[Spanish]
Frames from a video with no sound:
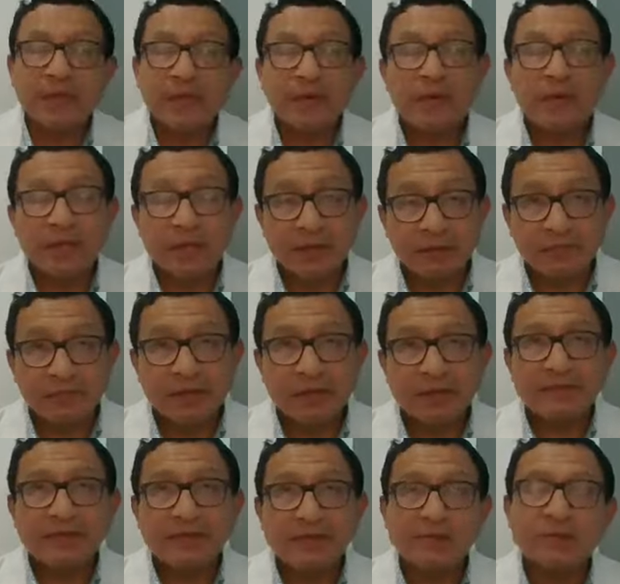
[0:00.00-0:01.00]
dado que
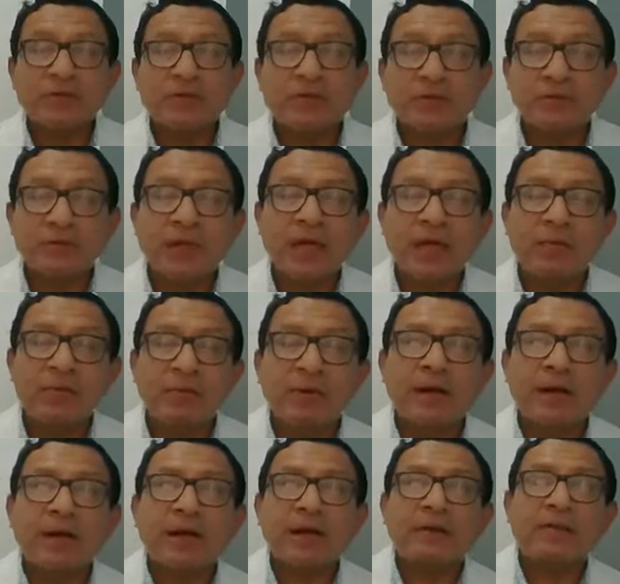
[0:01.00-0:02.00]
también estamos en una
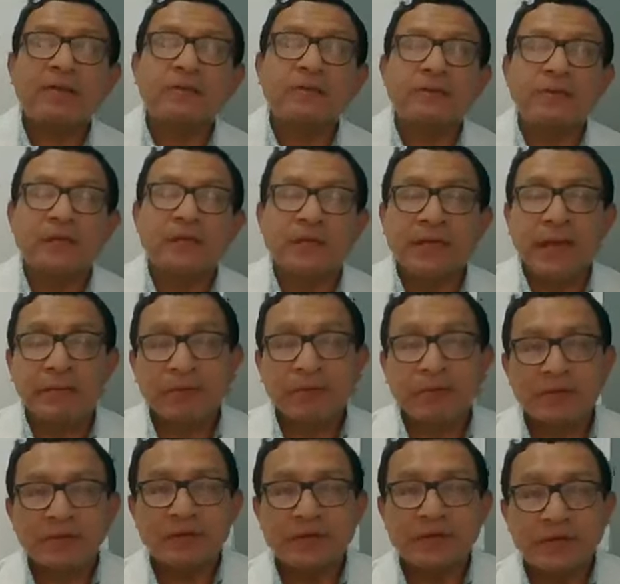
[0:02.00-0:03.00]
época donde el
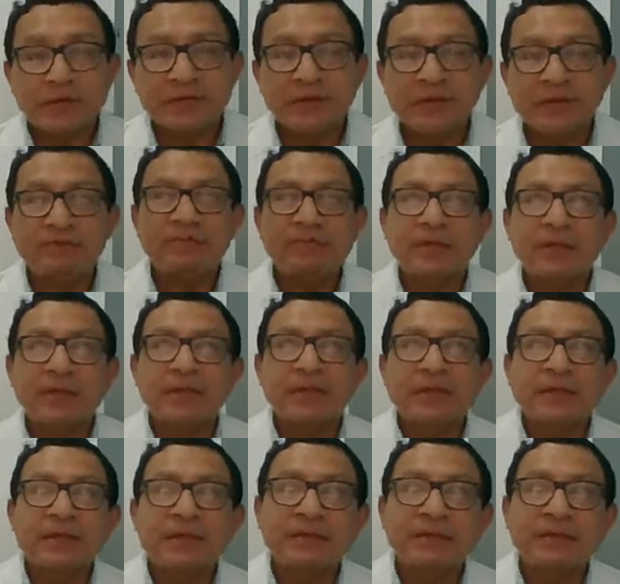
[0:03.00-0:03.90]
cambio de estación